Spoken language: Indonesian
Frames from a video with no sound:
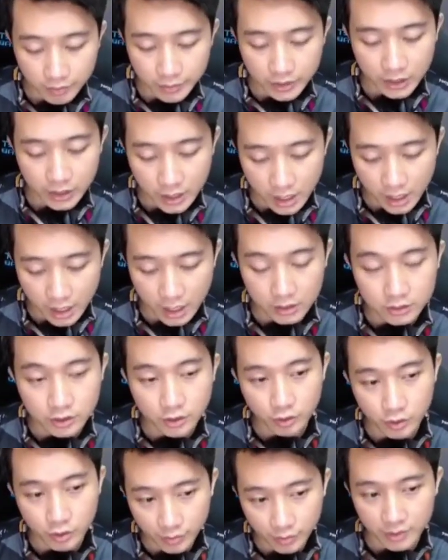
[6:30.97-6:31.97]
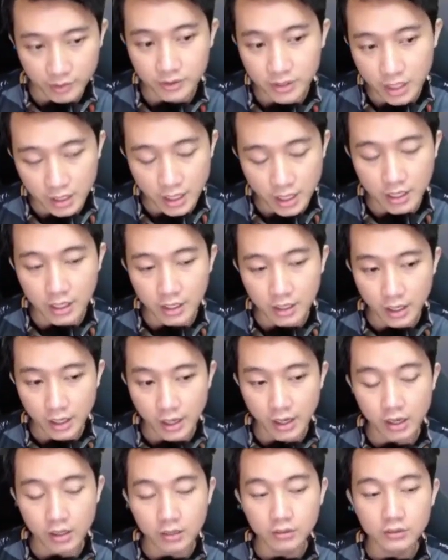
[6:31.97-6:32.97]
ya sesuai permintaan kalian
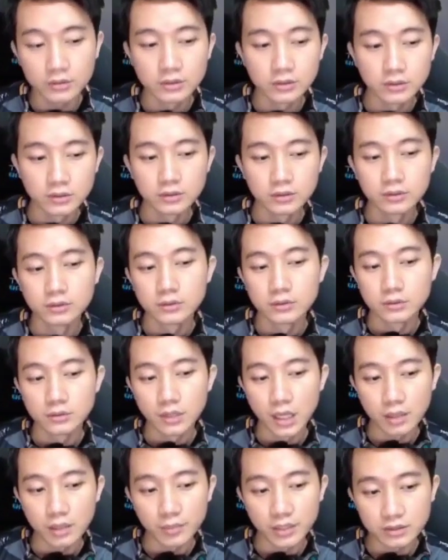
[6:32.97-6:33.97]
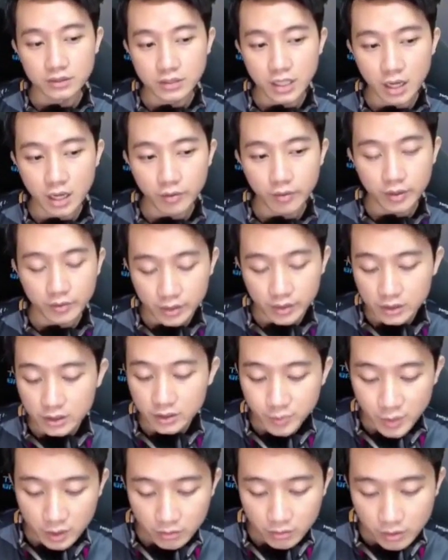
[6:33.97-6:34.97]
ya. Kan minta win-win inspire
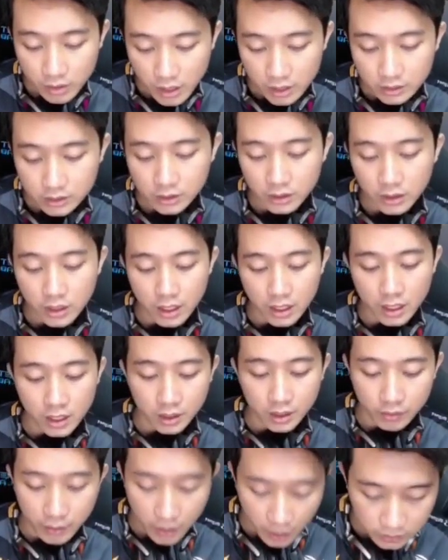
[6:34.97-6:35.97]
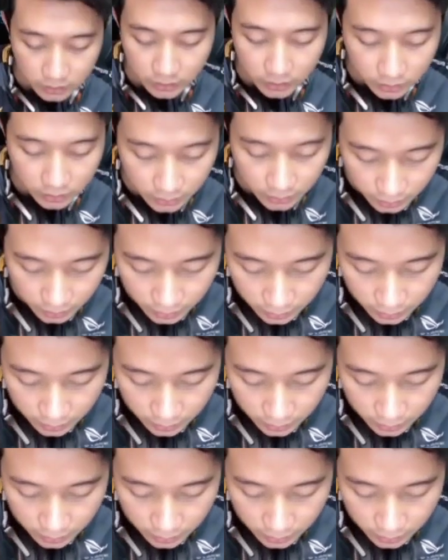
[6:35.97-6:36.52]
gue kasih lah, gue kasih.